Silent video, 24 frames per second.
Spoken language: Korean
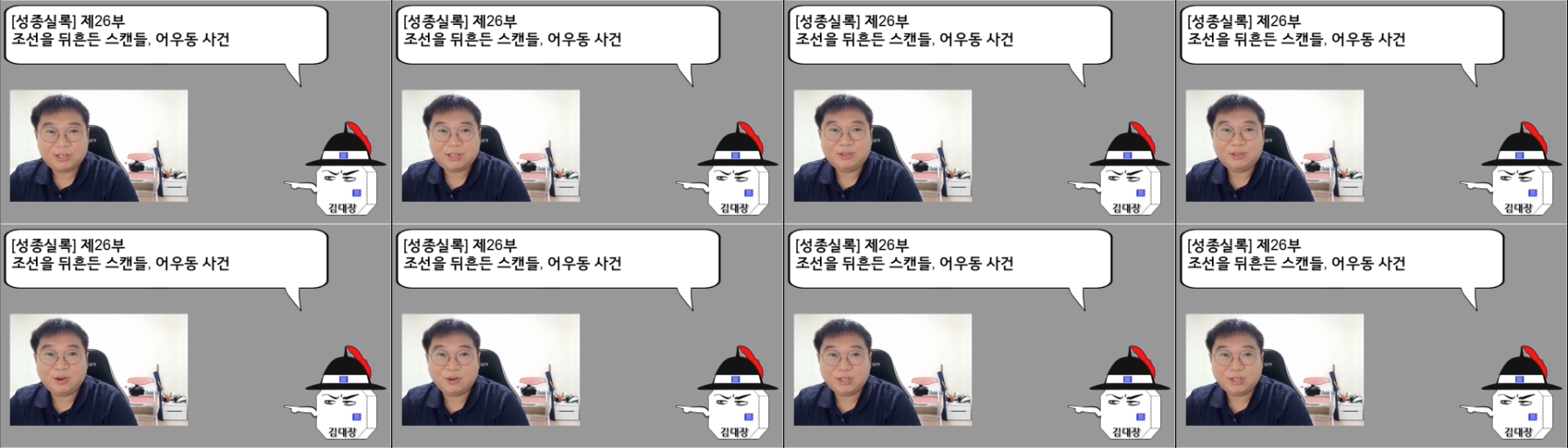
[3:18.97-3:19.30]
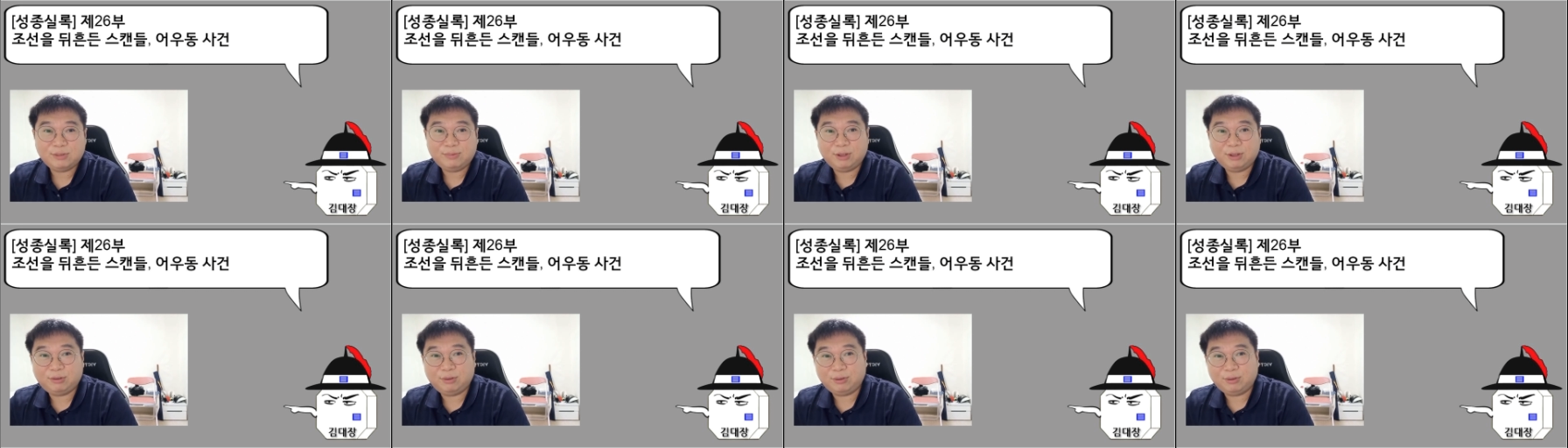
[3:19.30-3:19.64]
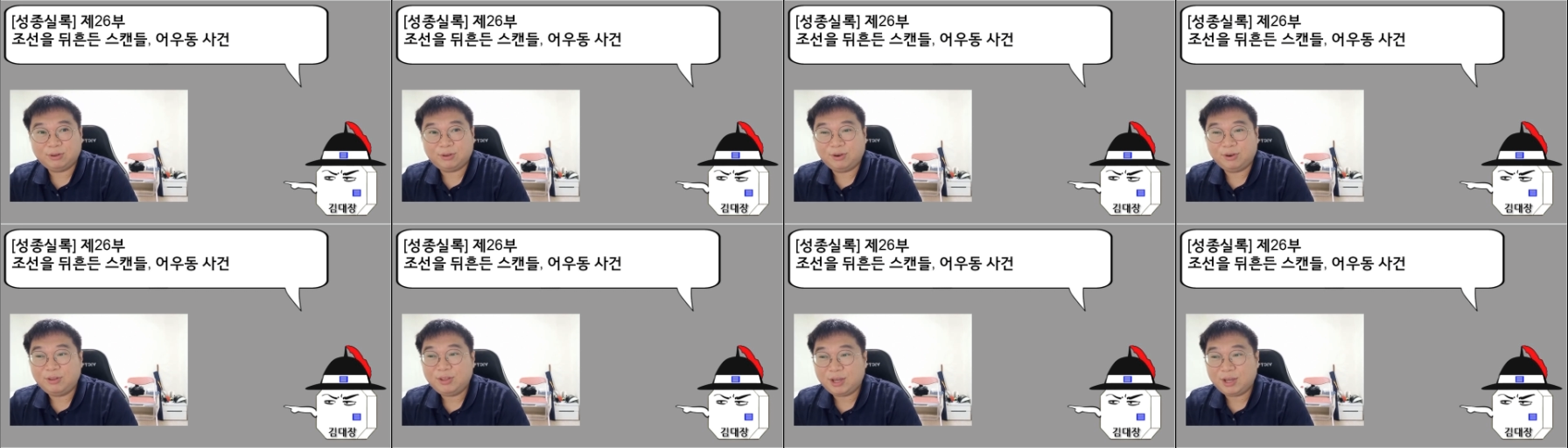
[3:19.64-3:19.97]

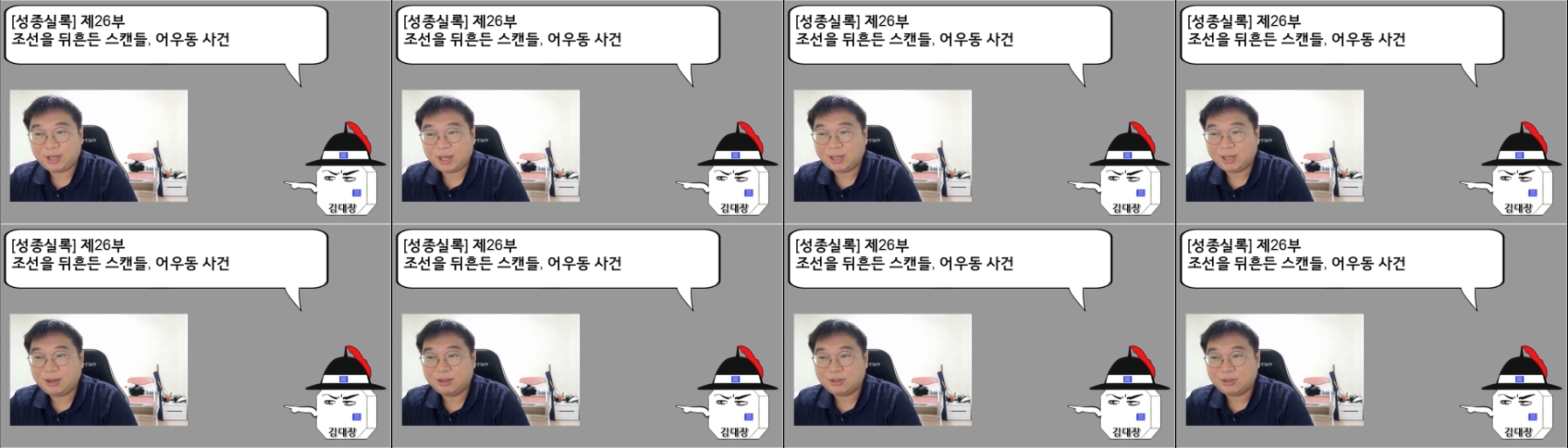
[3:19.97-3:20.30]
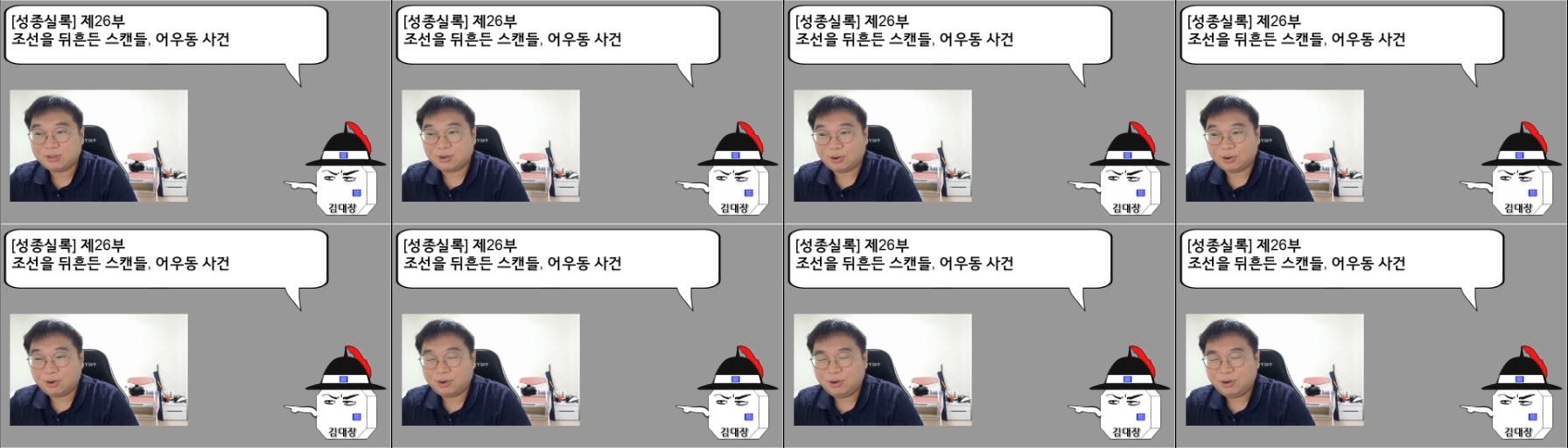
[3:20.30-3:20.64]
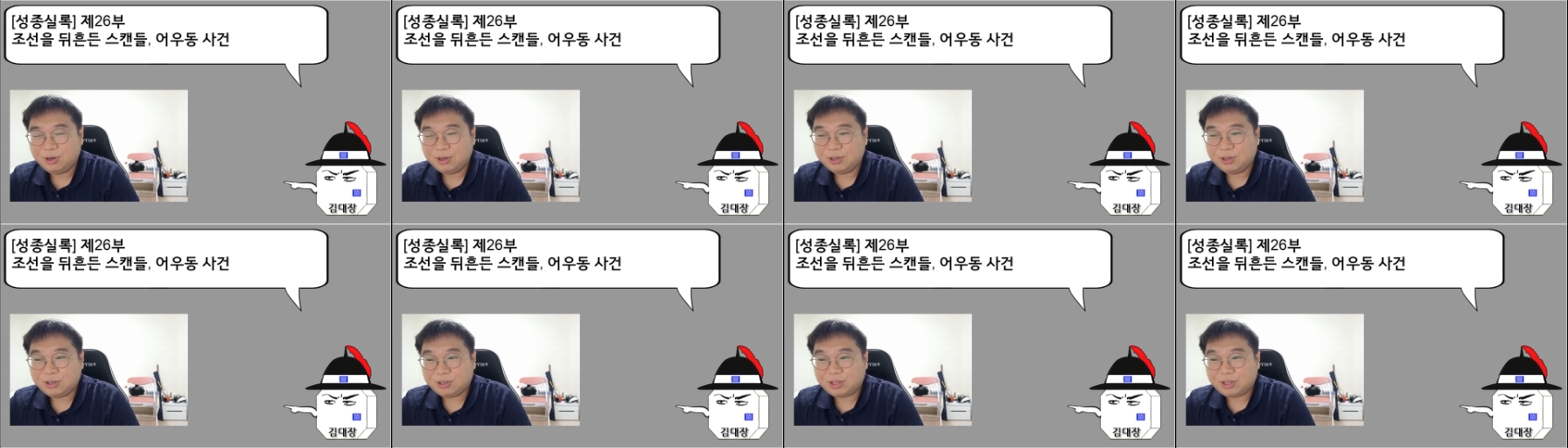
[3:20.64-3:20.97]
친정집에서도 그런 얘기
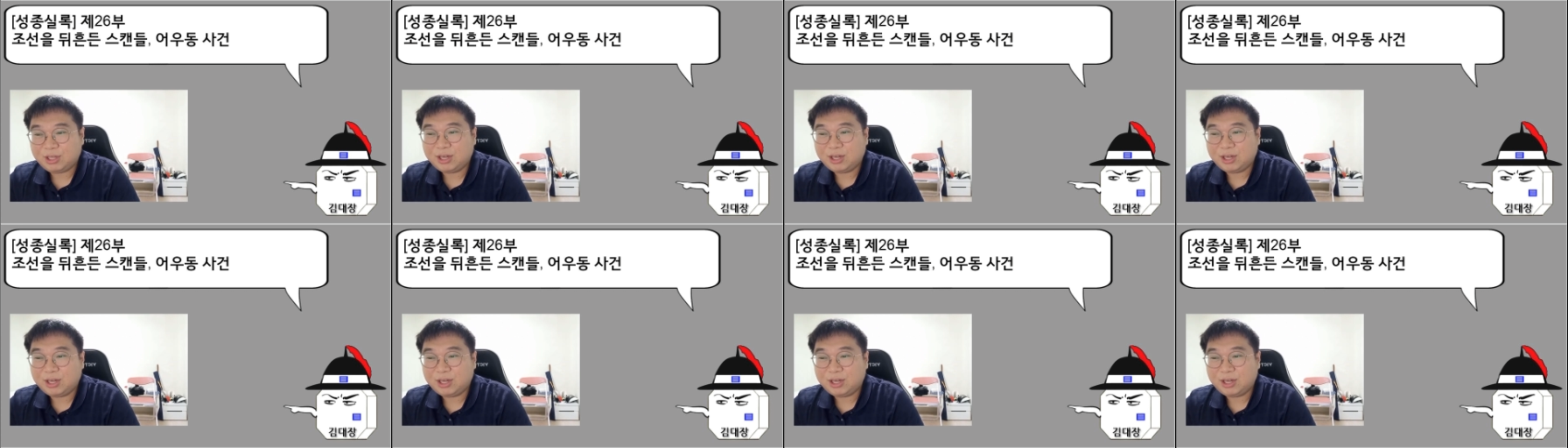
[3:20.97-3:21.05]
했겠죠.